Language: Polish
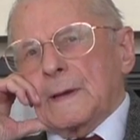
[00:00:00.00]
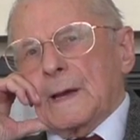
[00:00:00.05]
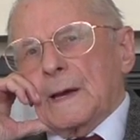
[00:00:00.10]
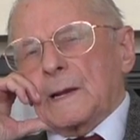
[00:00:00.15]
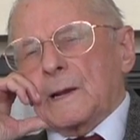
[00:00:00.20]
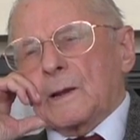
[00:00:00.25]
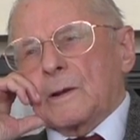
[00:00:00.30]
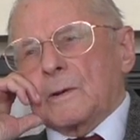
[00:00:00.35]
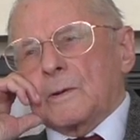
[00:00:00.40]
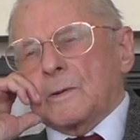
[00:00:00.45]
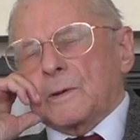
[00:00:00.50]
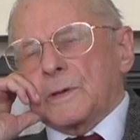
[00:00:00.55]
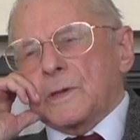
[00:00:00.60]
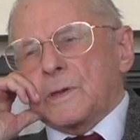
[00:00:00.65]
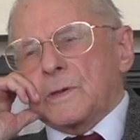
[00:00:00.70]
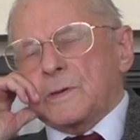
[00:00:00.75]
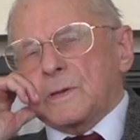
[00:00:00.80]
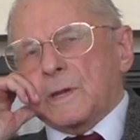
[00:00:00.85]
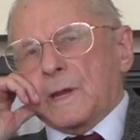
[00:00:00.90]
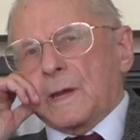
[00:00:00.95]

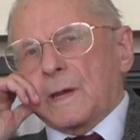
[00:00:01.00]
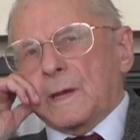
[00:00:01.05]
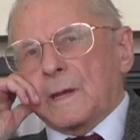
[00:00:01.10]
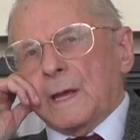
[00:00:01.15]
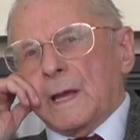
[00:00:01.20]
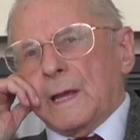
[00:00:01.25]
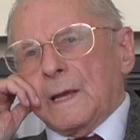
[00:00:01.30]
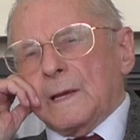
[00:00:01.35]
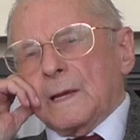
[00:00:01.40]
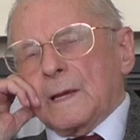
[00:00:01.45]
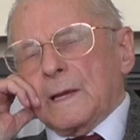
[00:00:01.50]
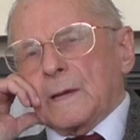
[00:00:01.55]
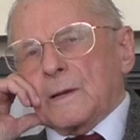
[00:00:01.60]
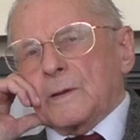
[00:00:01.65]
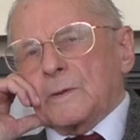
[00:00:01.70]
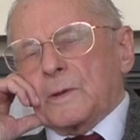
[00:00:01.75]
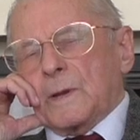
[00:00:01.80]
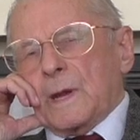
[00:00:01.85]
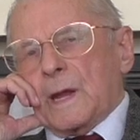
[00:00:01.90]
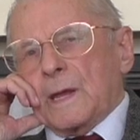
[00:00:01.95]
archeologicznej,
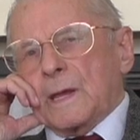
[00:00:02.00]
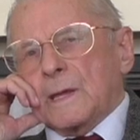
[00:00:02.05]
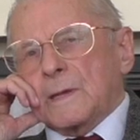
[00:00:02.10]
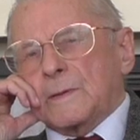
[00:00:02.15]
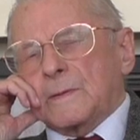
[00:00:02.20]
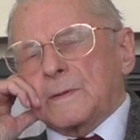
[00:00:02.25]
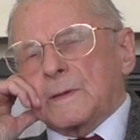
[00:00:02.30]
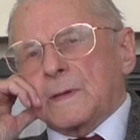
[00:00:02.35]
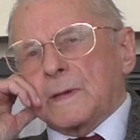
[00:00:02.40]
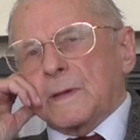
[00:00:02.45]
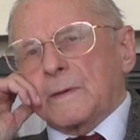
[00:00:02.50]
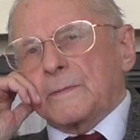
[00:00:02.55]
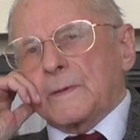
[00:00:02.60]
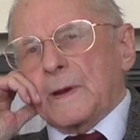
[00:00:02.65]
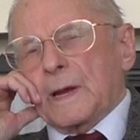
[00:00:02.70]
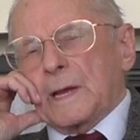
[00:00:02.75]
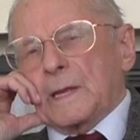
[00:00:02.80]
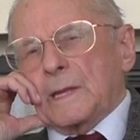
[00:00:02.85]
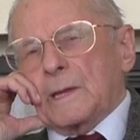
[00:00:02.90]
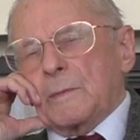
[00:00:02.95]
która jest w
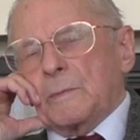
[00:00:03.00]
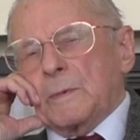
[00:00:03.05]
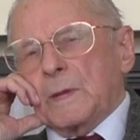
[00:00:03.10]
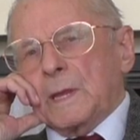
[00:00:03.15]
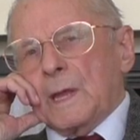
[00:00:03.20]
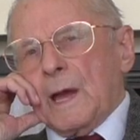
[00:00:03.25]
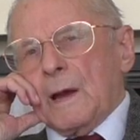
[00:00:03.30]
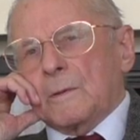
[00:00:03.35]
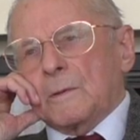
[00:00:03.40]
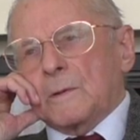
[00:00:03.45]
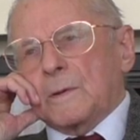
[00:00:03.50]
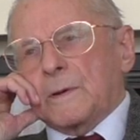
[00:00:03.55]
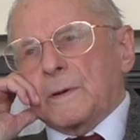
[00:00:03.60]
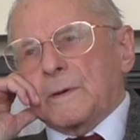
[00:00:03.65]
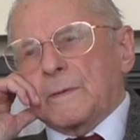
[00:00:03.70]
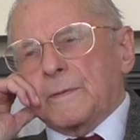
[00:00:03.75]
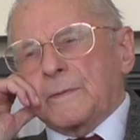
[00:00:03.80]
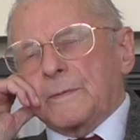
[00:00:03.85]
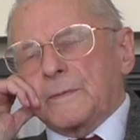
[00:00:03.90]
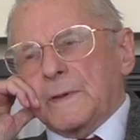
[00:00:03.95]
Akademii Nauk